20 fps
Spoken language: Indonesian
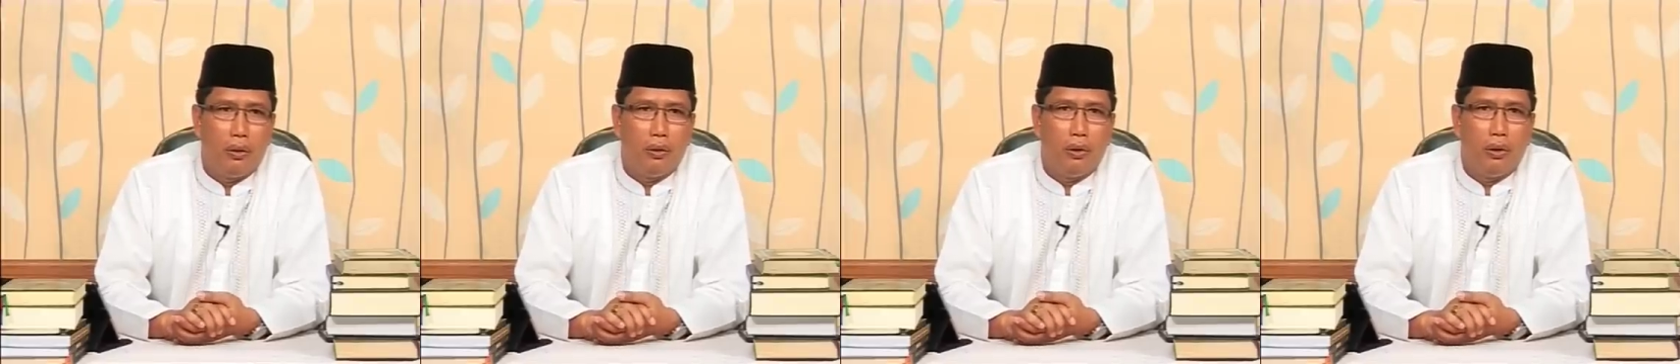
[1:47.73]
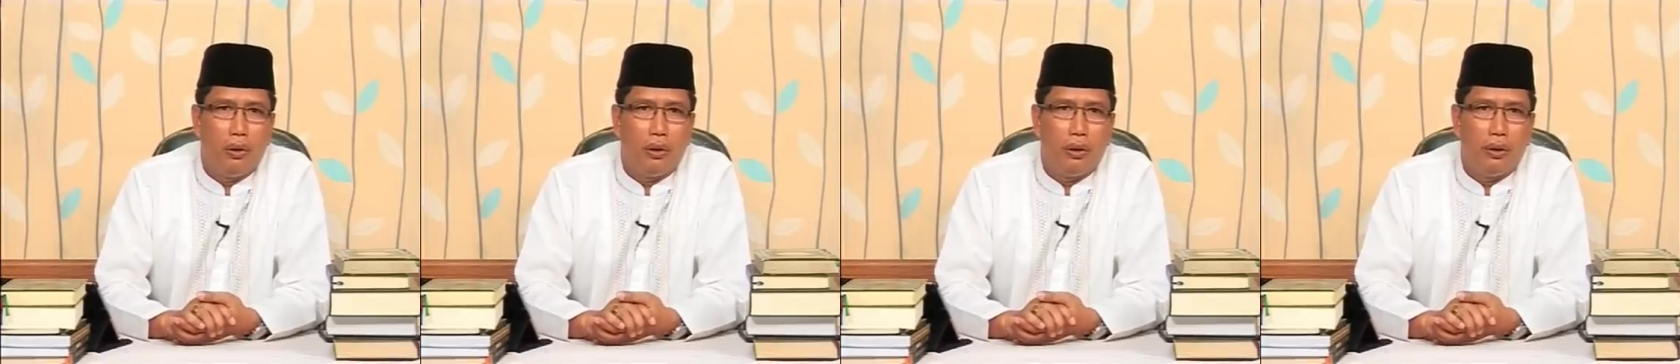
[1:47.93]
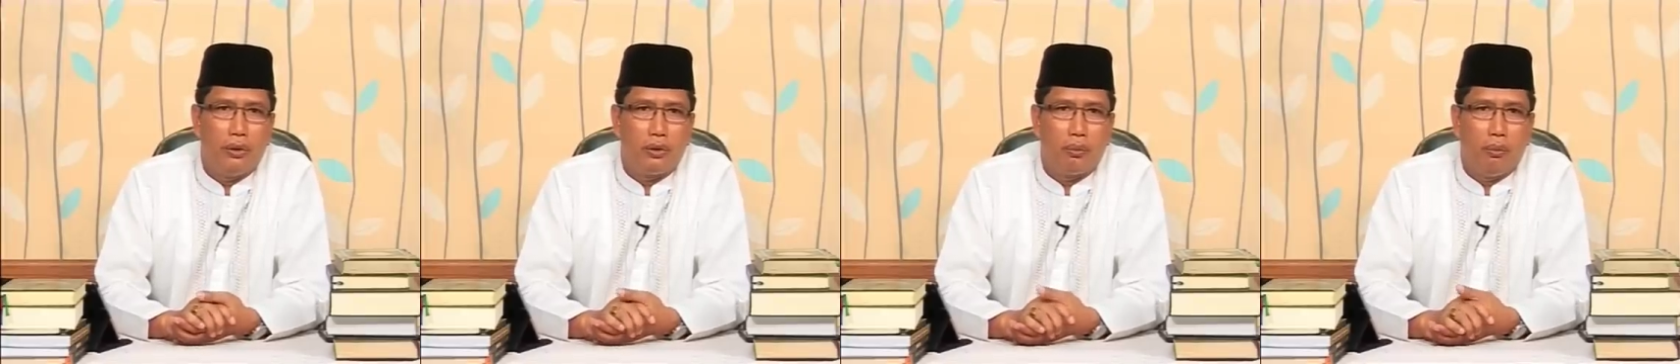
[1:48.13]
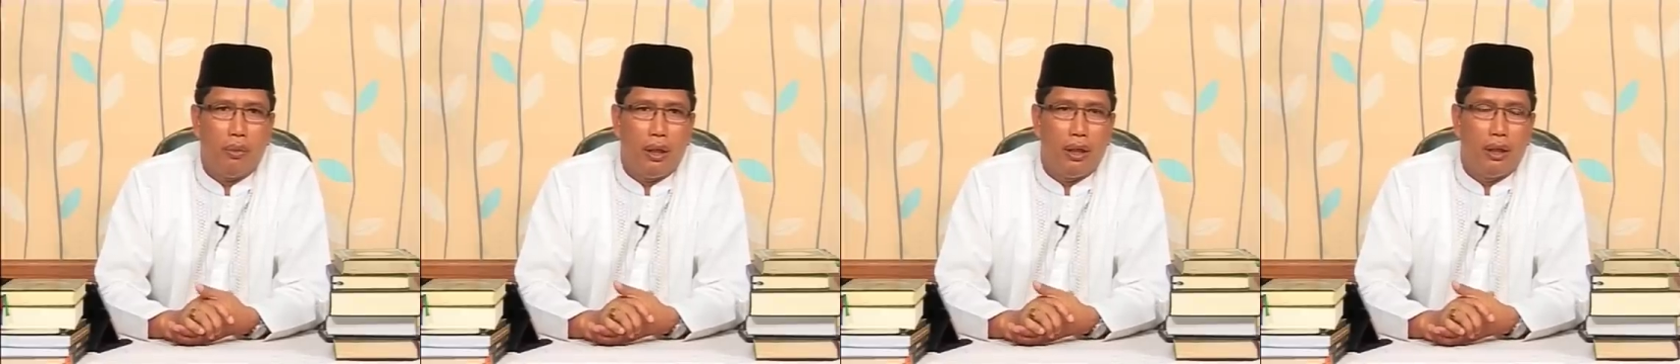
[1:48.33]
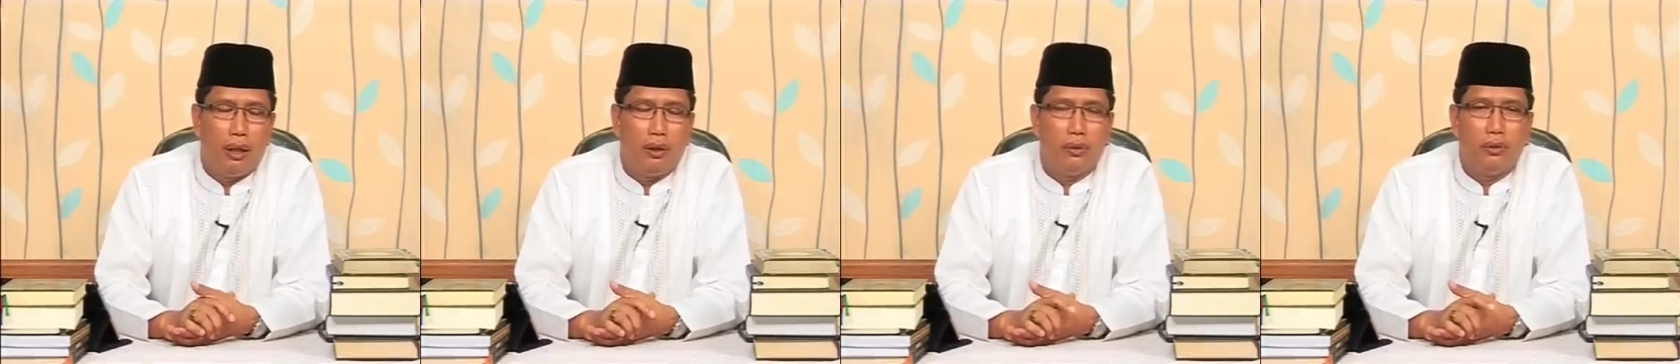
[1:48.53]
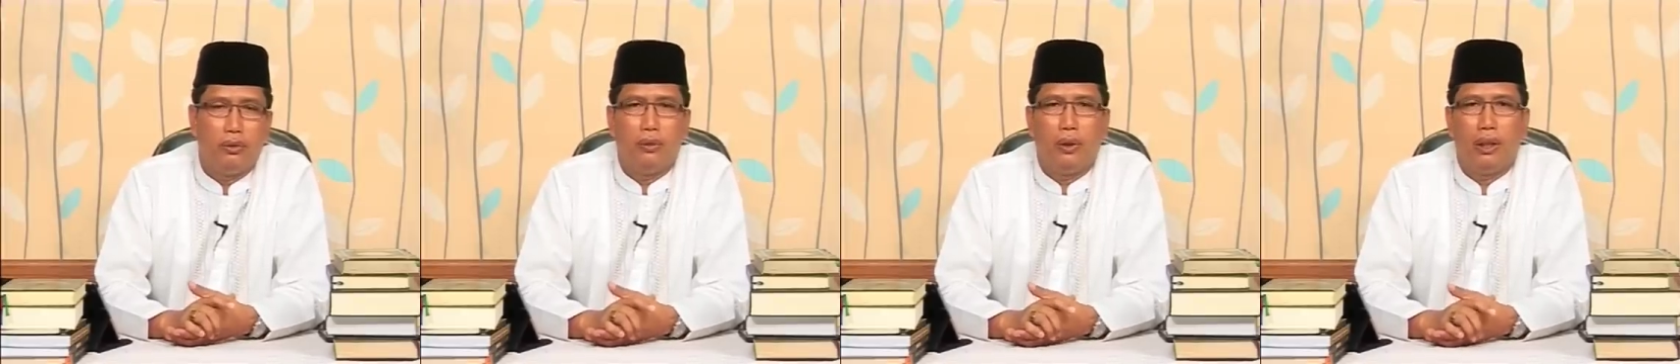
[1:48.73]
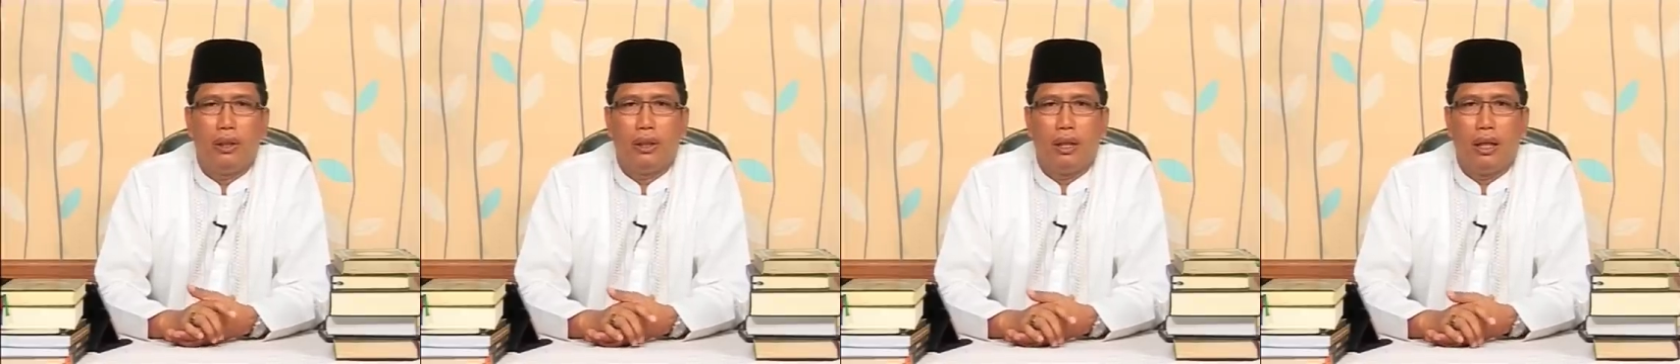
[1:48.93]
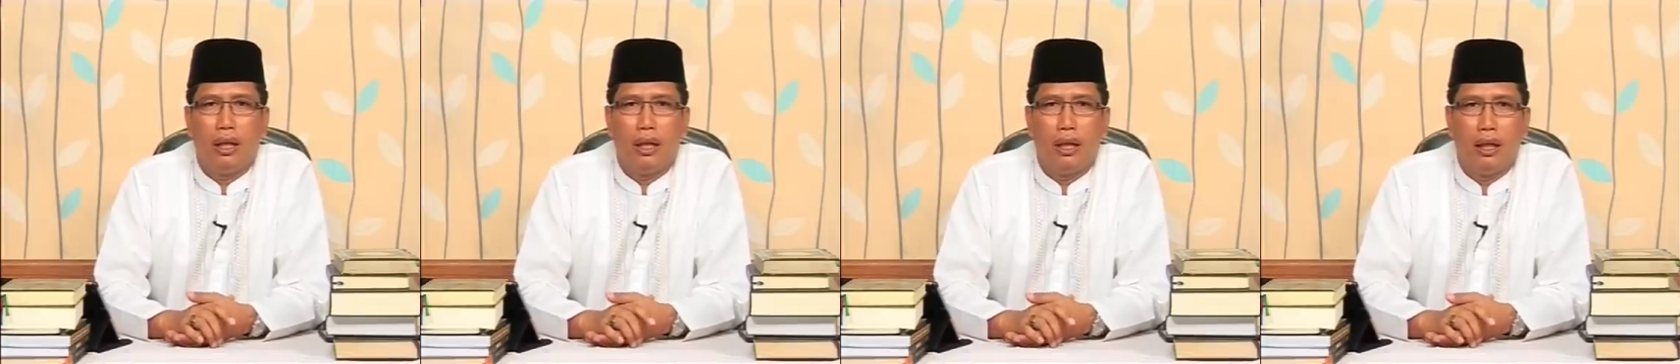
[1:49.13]
Allah Subhanahu wa
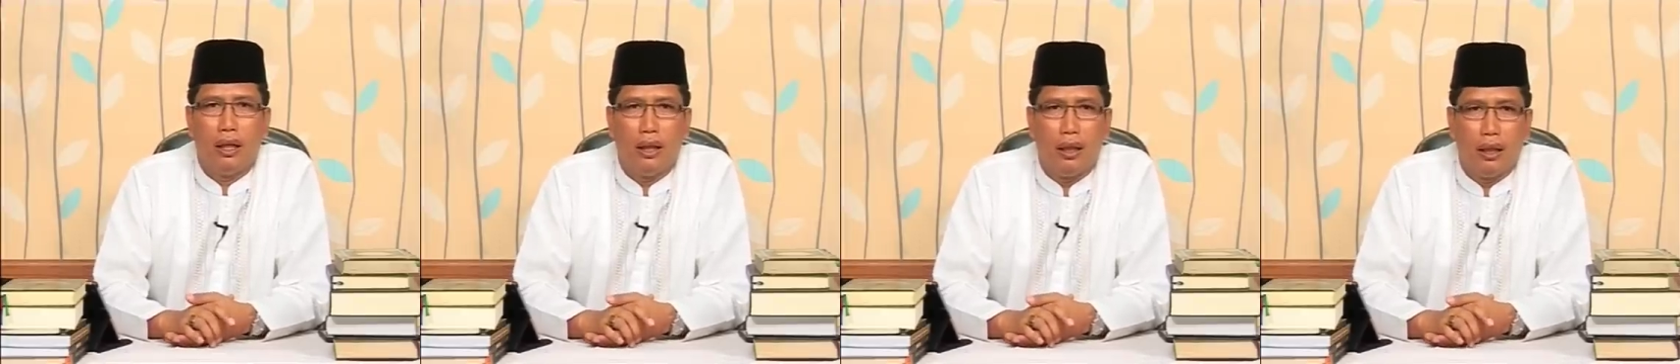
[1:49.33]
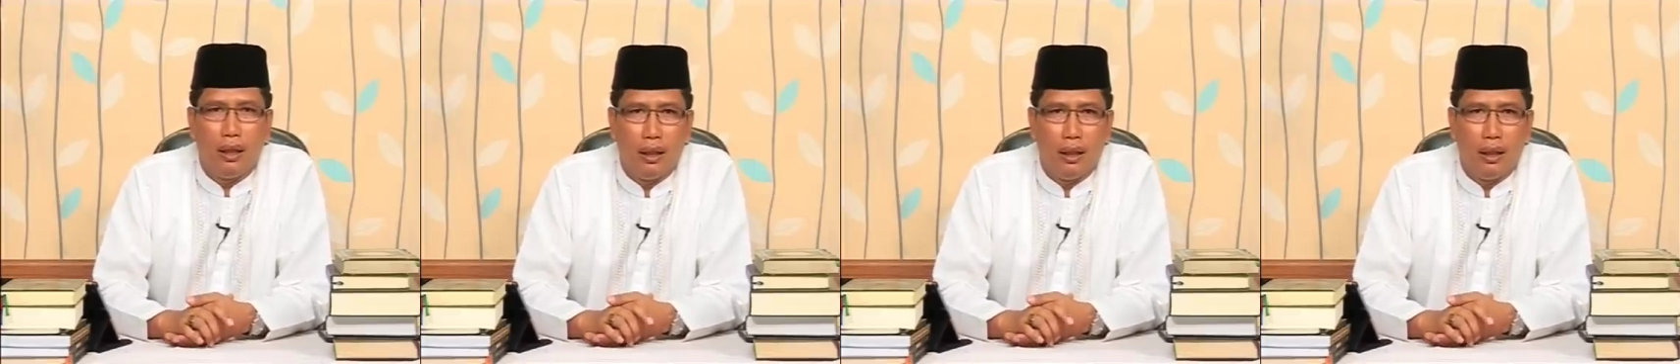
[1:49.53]
Ta'ala